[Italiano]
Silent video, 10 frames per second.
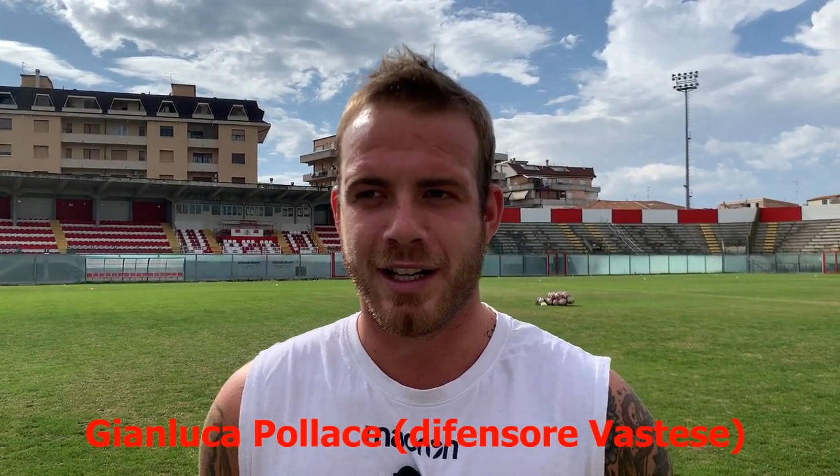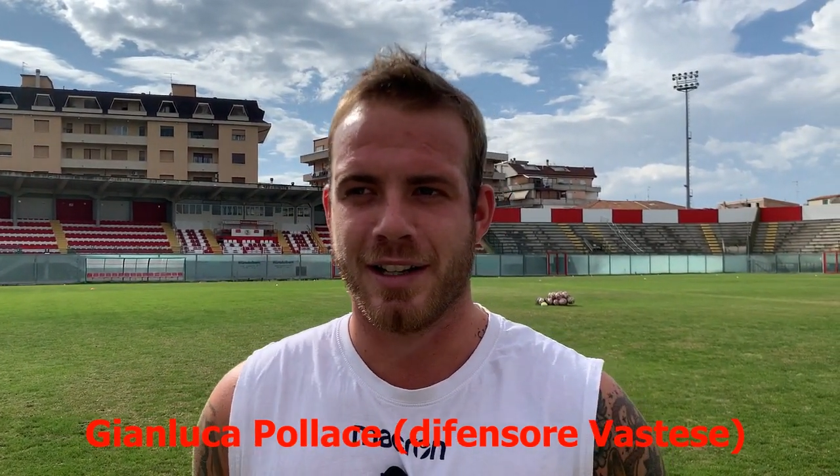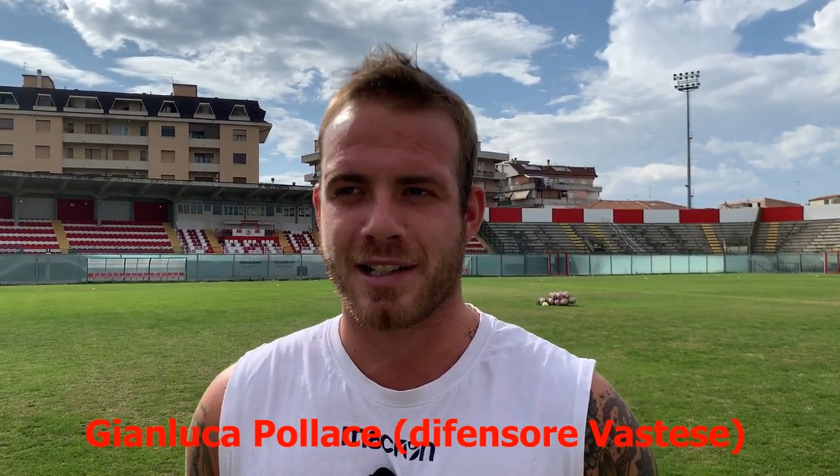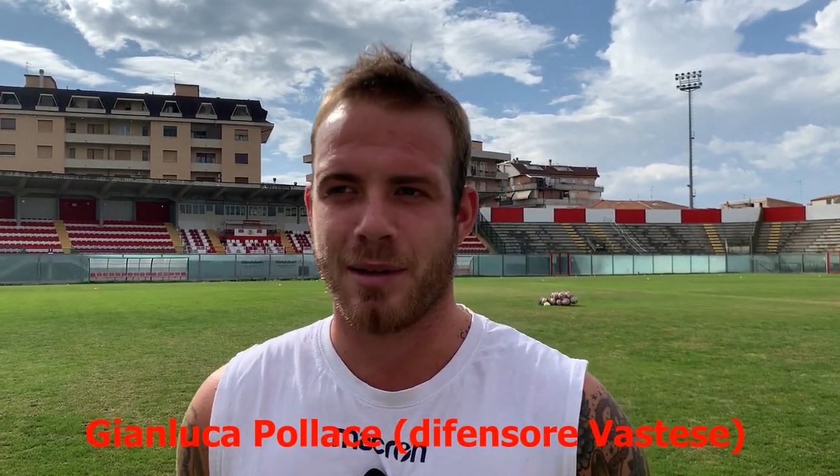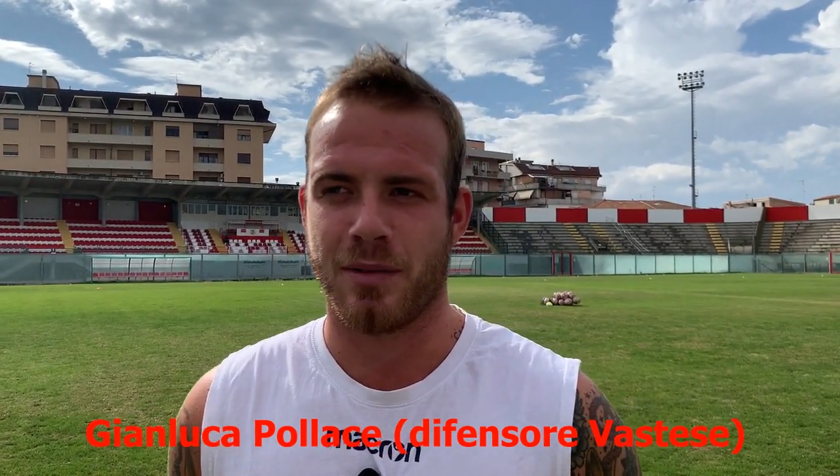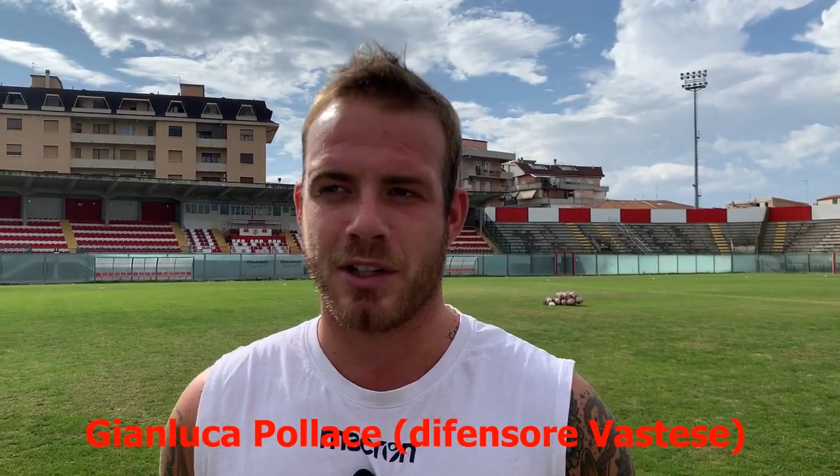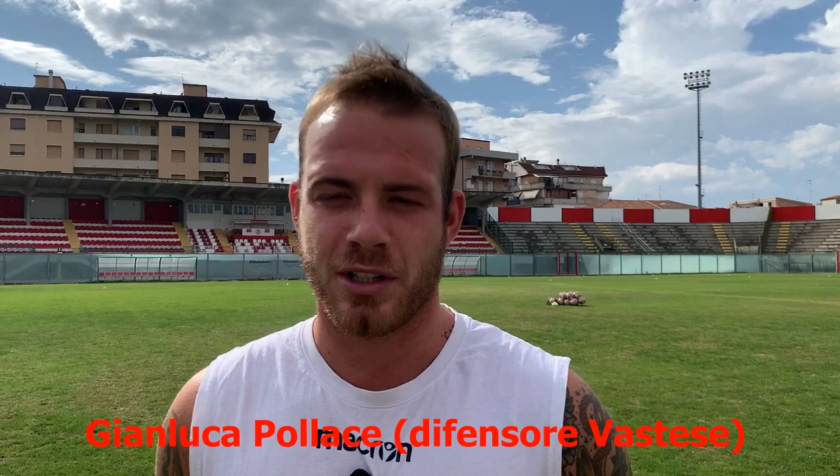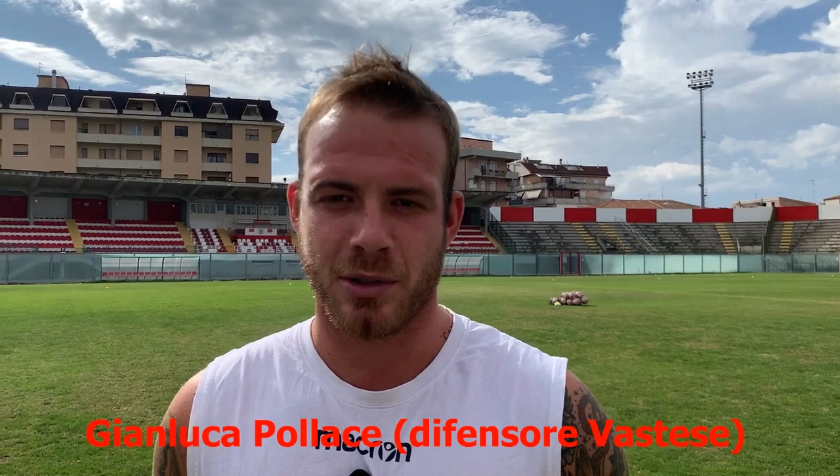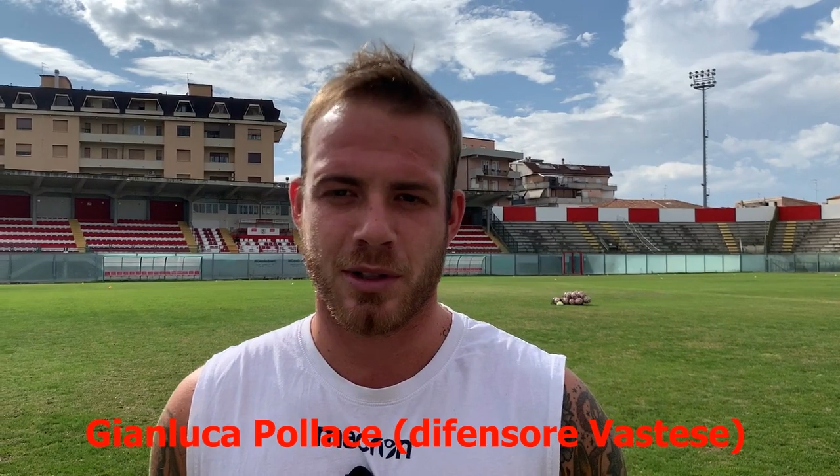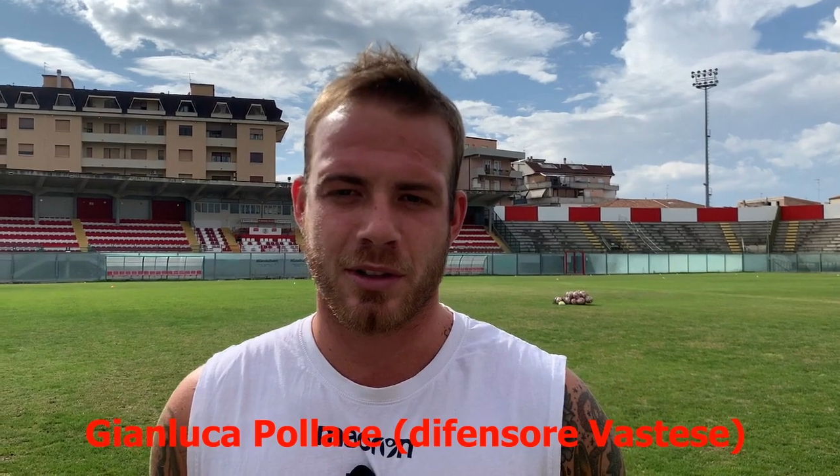e stiamo
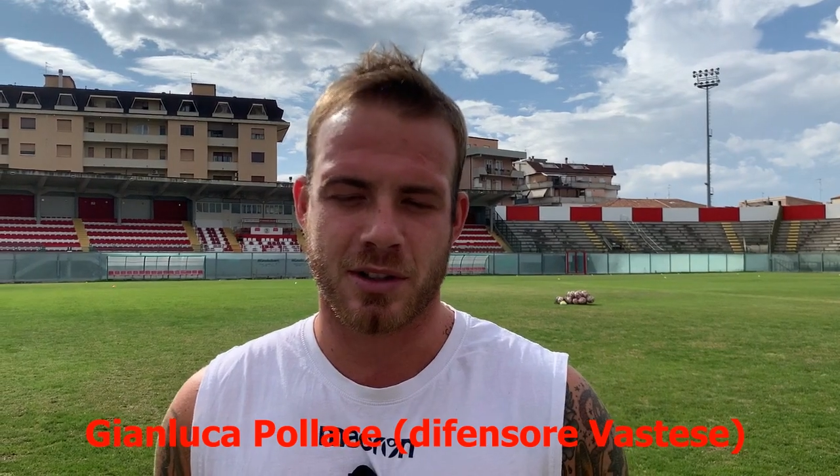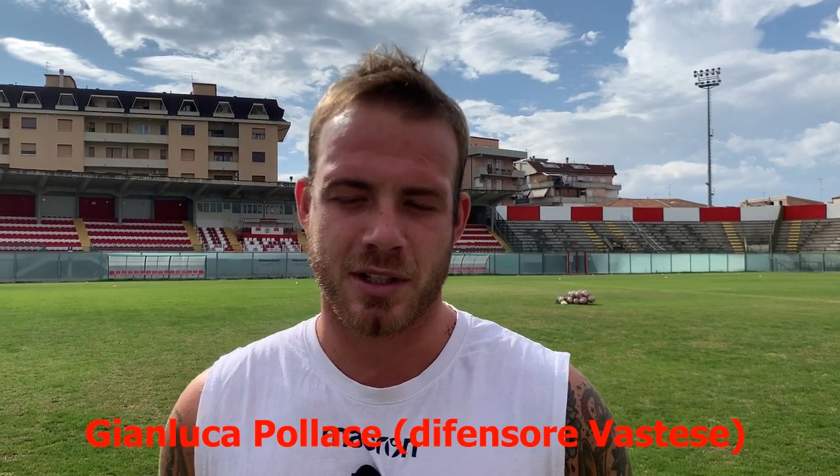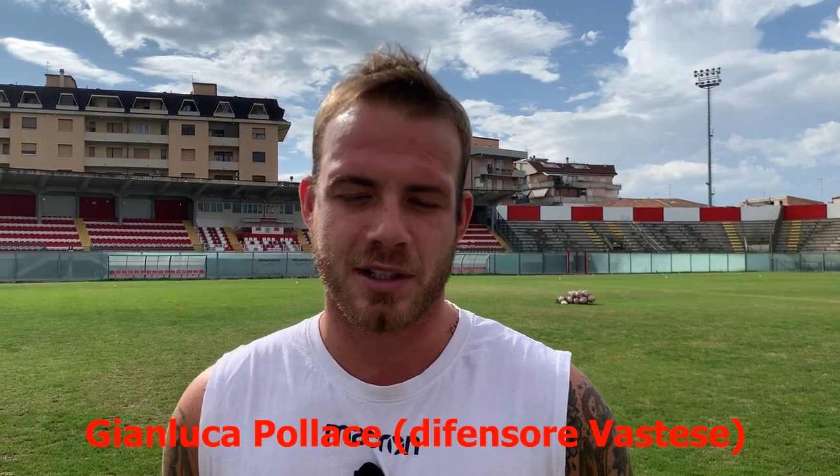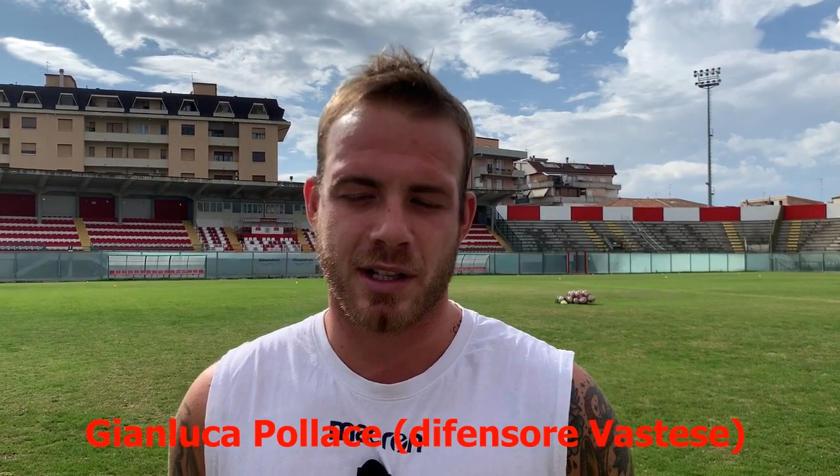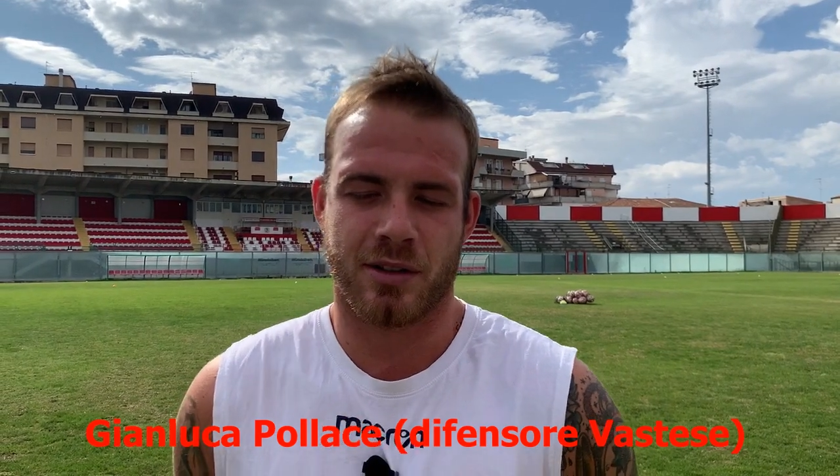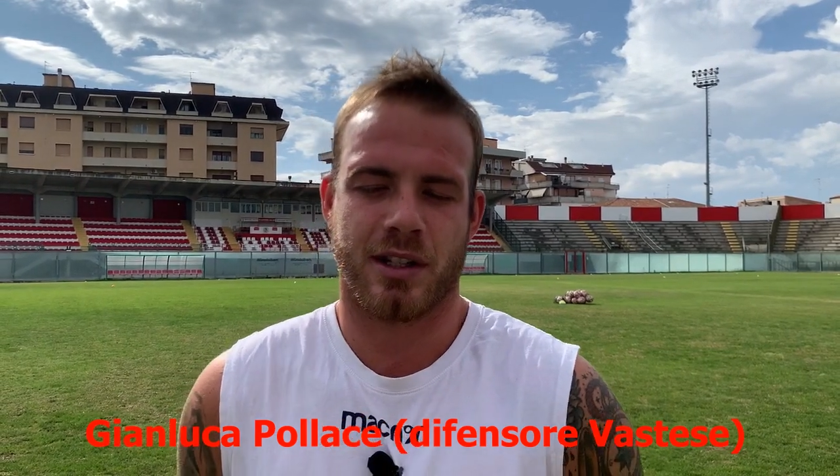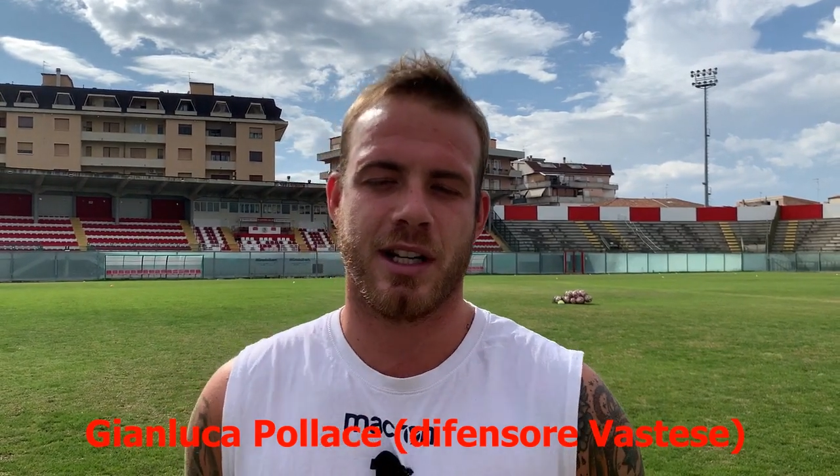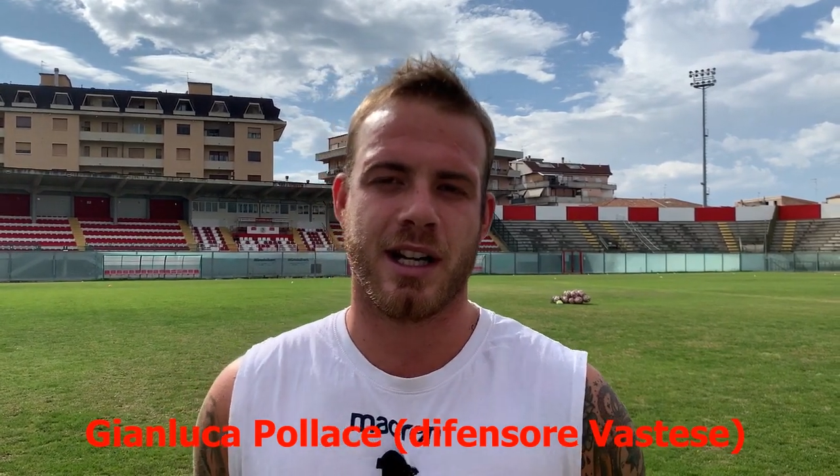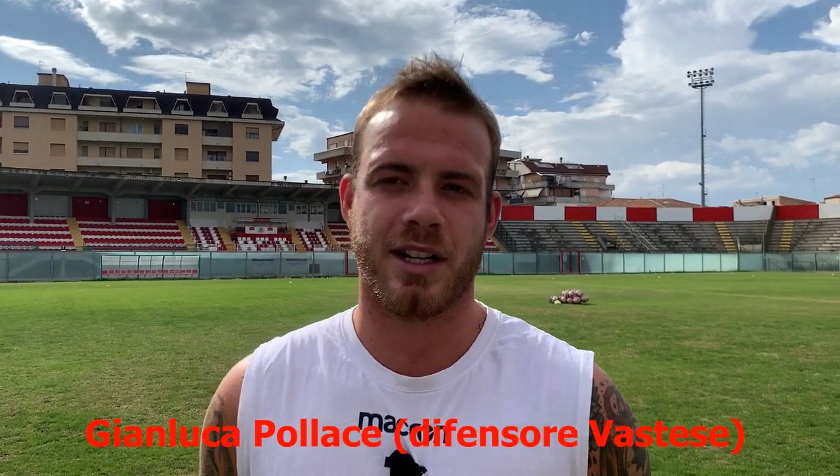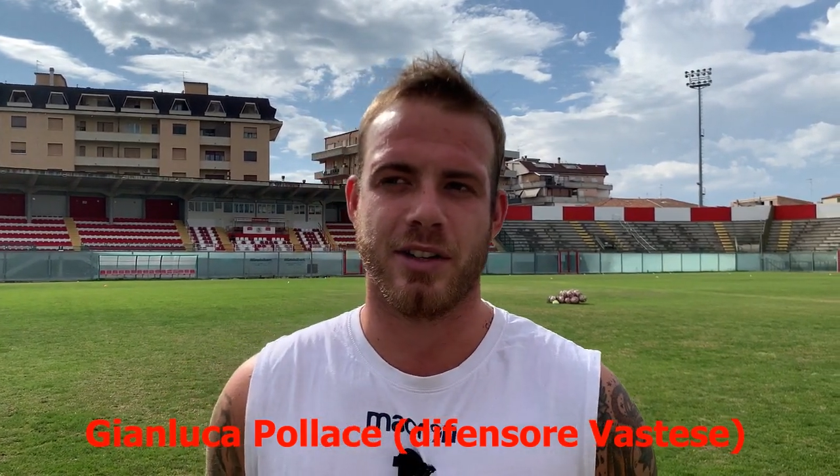facendo qualcosa di
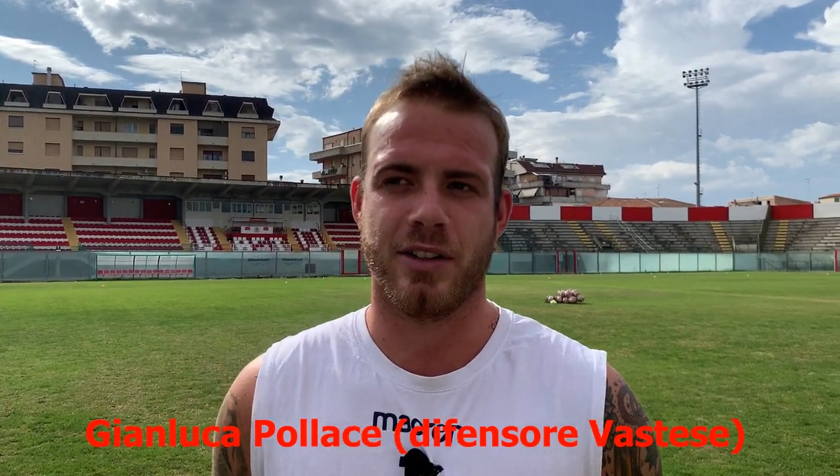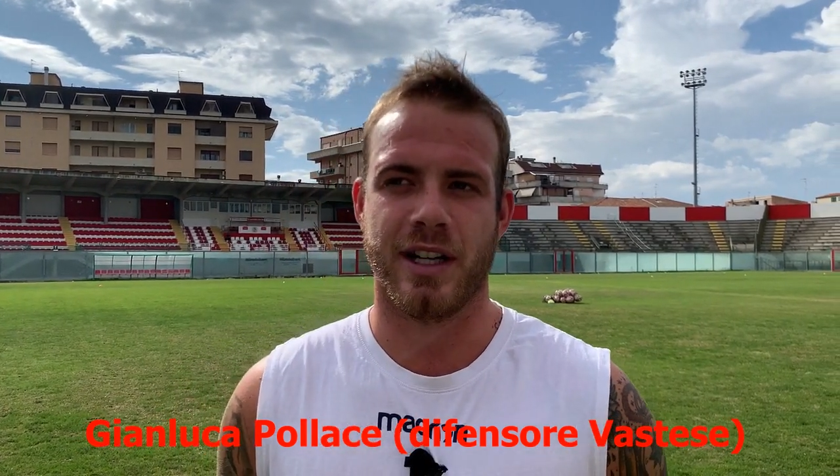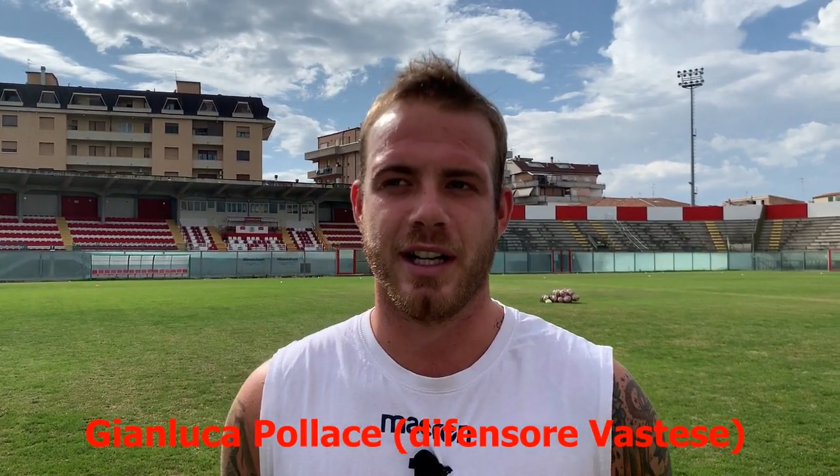straordinario